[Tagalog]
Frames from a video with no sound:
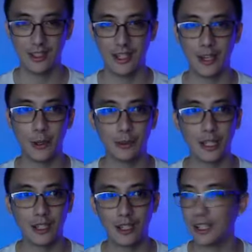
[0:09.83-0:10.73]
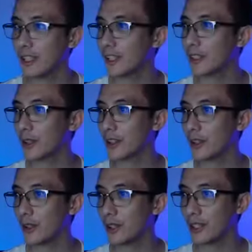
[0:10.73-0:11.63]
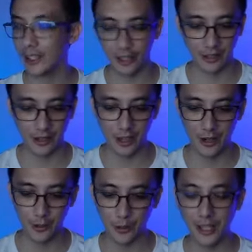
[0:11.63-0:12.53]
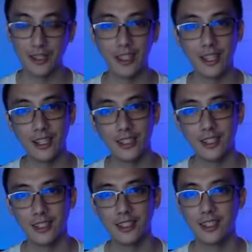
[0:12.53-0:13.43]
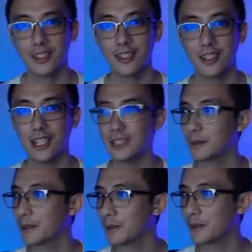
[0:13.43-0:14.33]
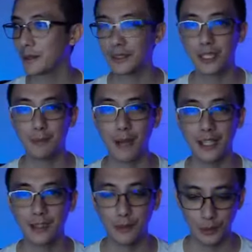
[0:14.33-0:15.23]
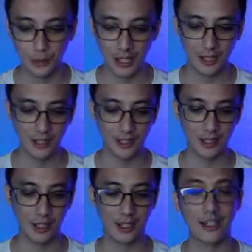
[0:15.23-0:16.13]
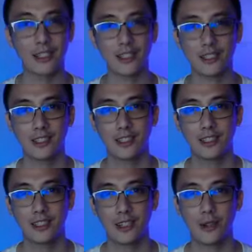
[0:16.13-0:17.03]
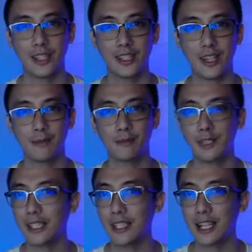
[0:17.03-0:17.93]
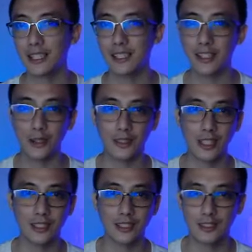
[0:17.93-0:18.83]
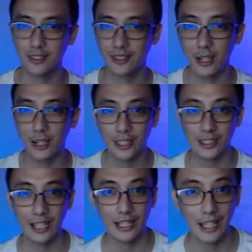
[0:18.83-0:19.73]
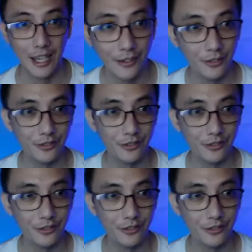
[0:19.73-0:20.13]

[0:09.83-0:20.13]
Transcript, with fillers: I hope that uh, you're all uh, there waiting. Alam kong this past few days are quite empty dahil di ako nag di ako nagla-live.